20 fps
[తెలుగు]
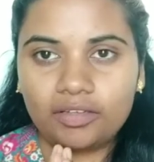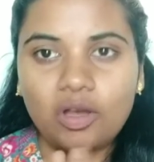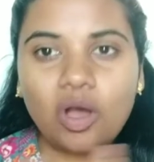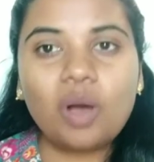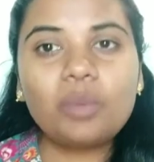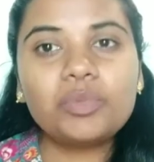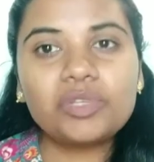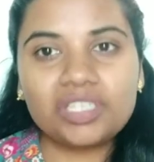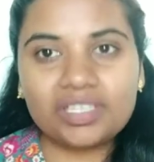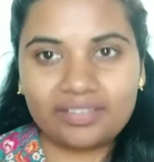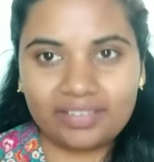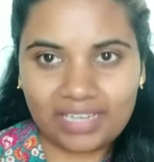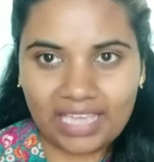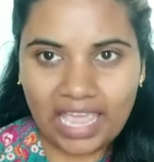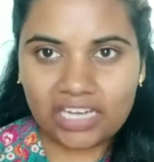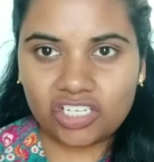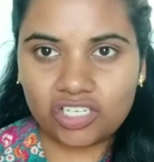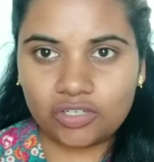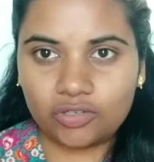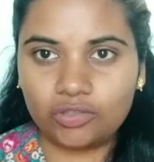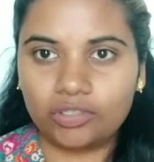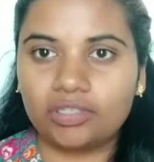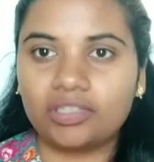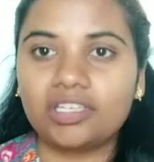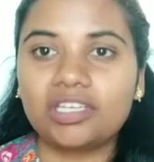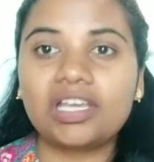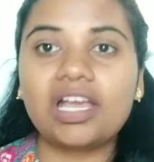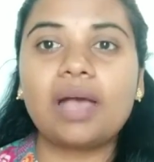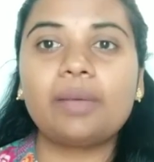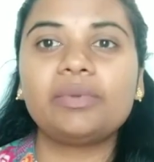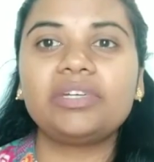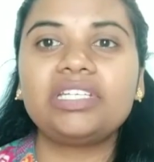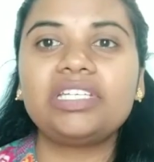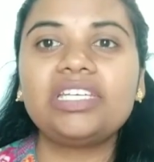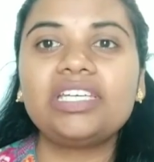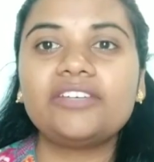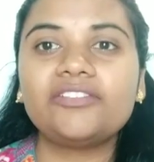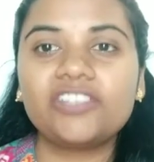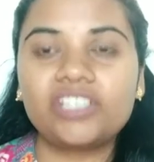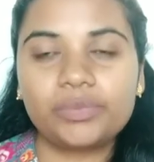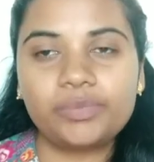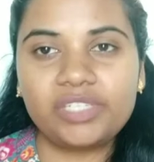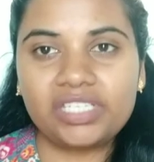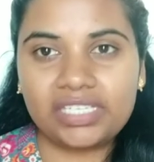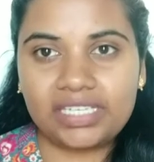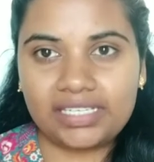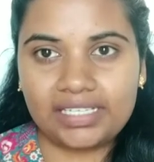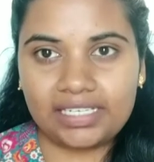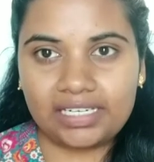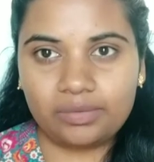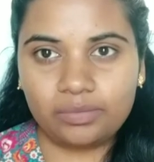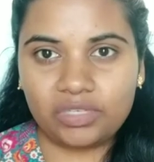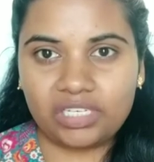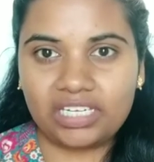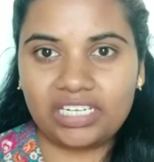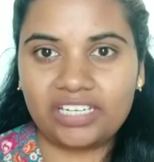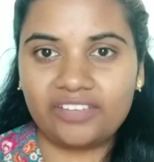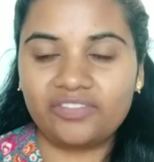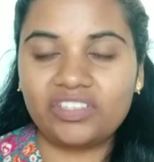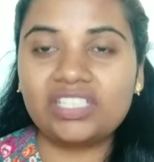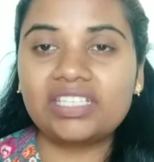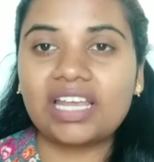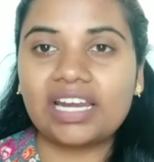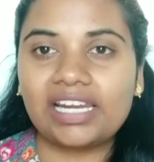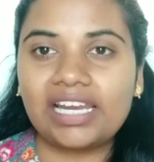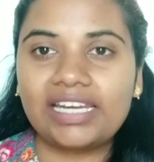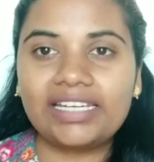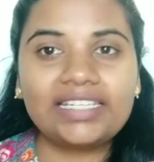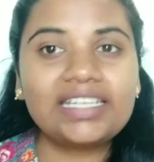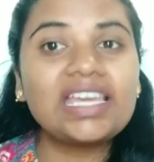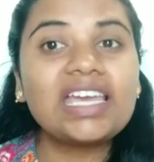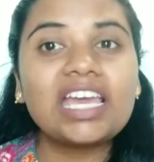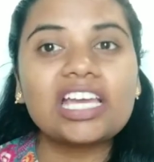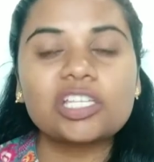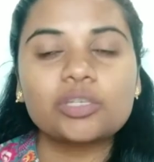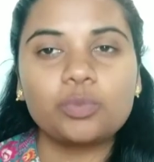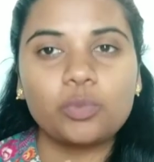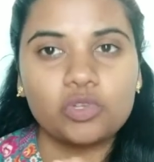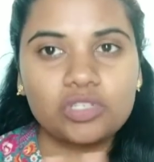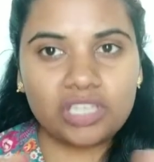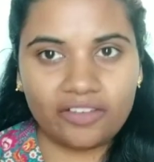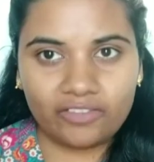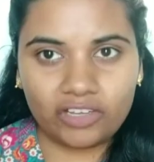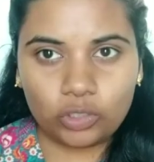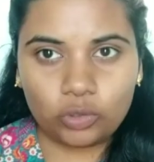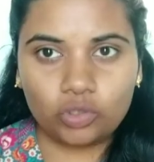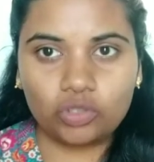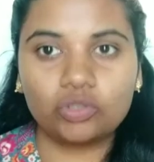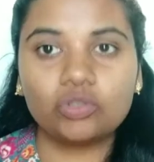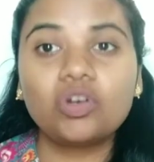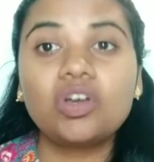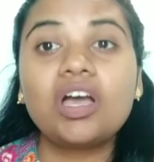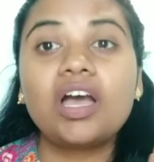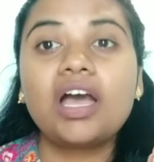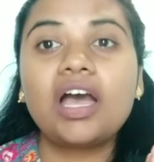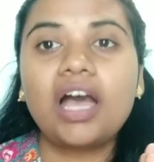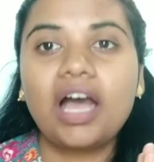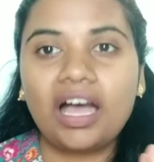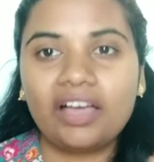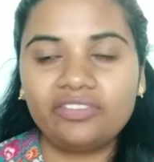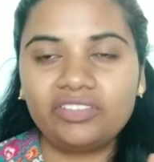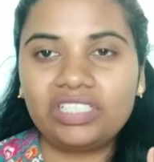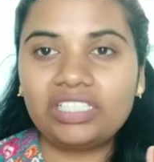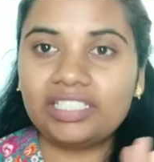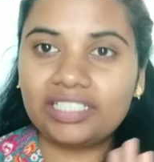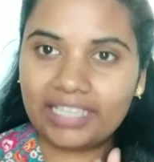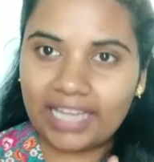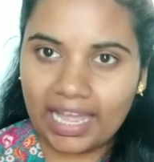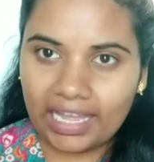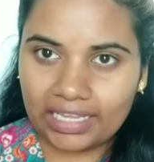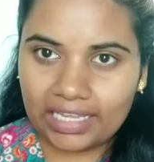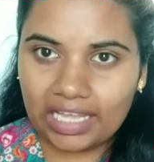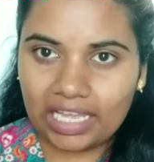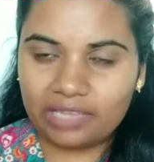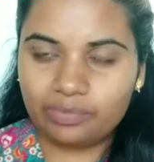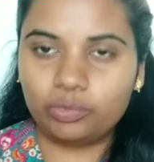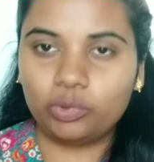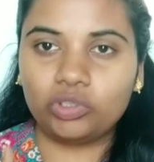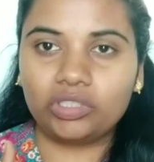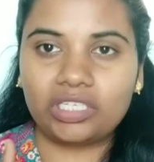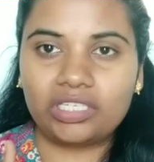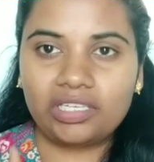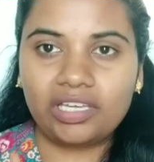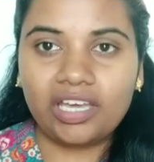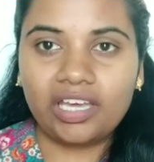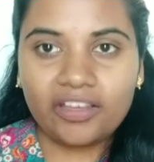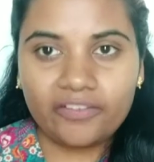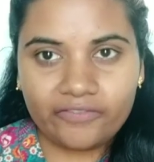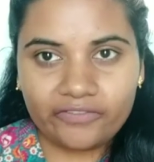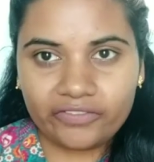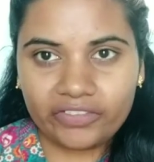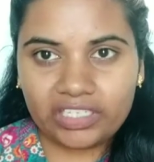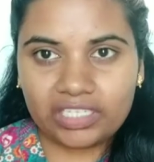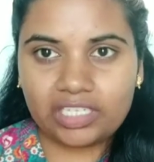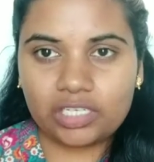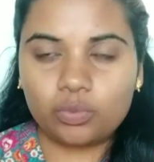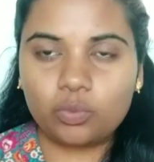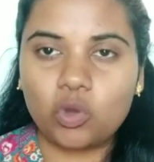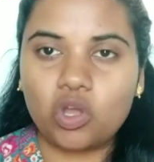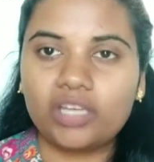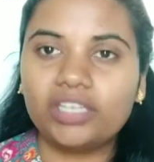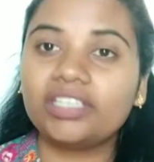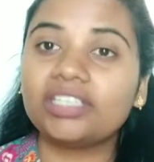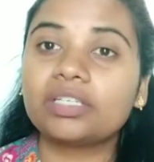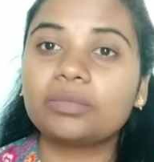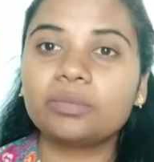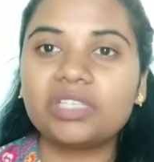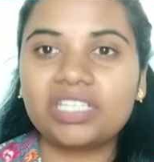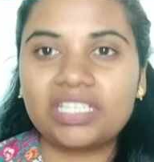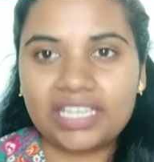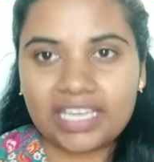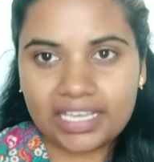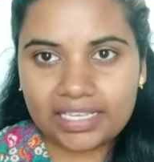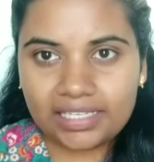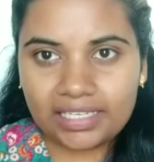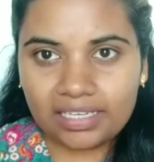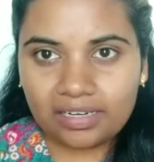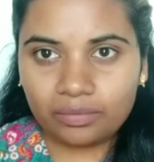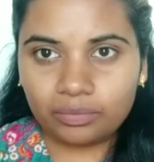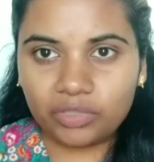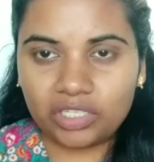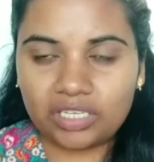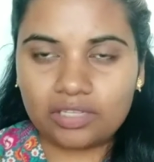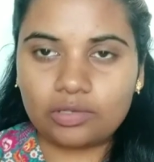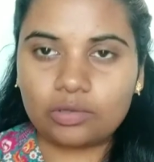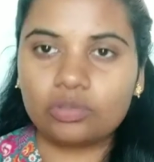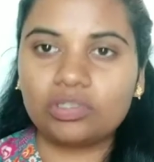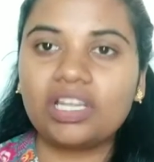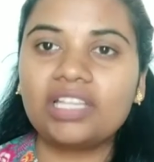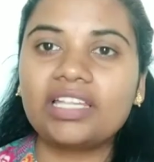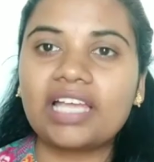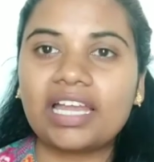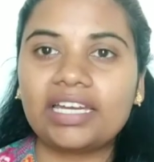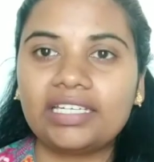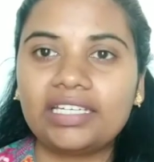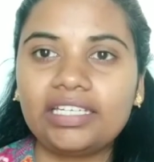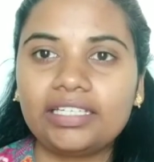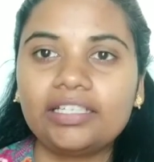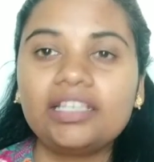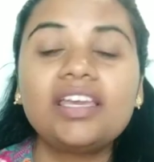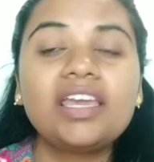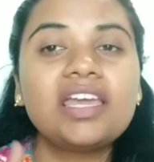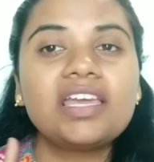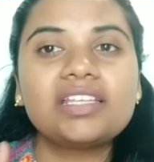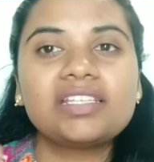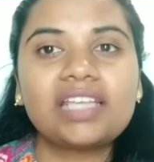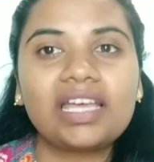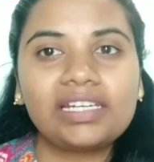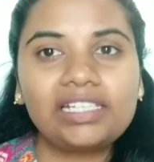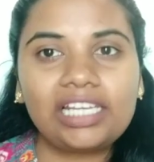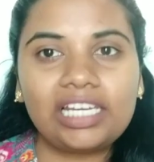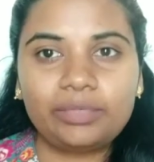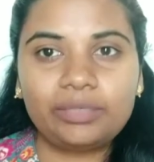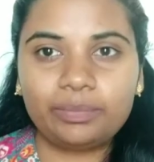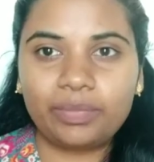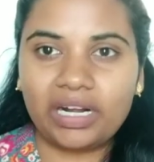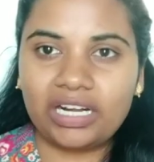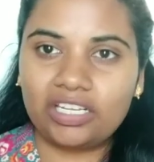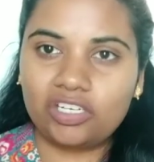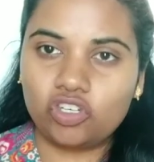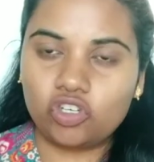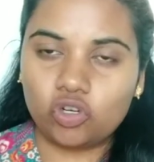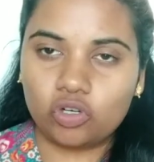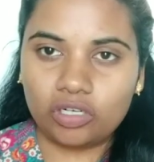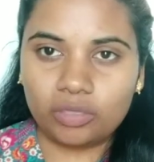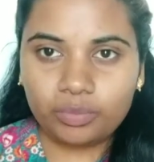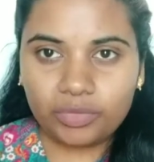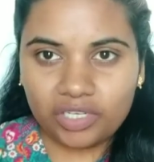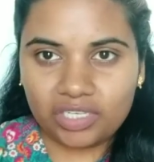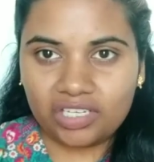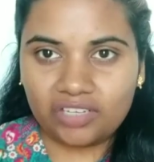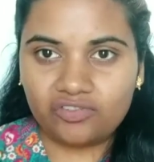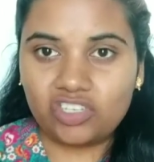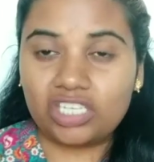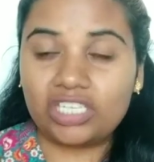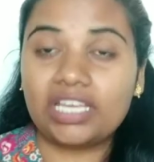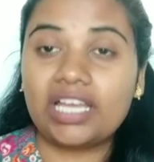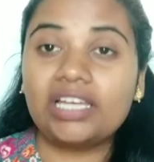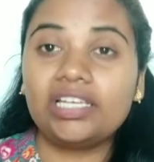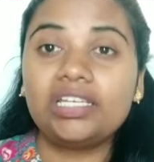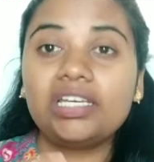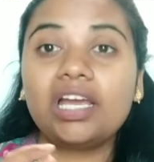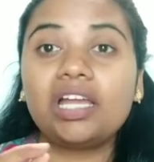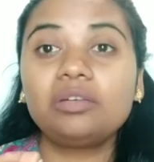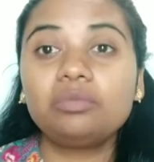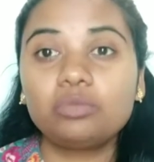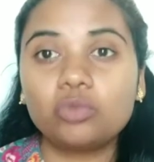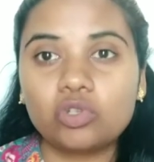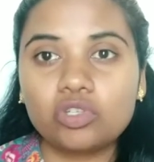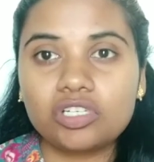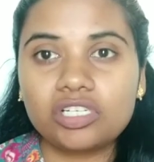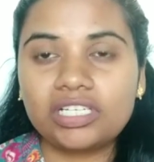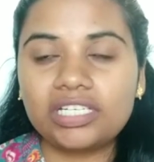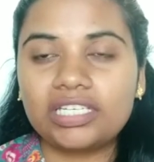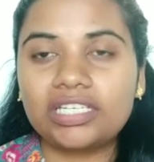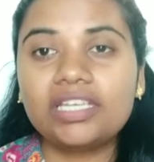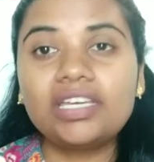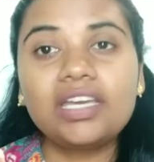ఆపోజిట్ రియాక్షన్ ఉంటుంది కాబట్టి విటమిన్ సి సిరమ్స్ అనేవి సన్లైట్కి ఎక్స్పోజ్ అవ్వకూడదు అవి డార్క్గా అయిపోతాయి ఫస్ట్ పాయింట్ మీరు ఏ సీరం తీసుకున్నా దాన్ని సన్లైట్ పడిన చోట ప్రిజర్వ్ చేయాలి అండ్ మోస్ట్లీ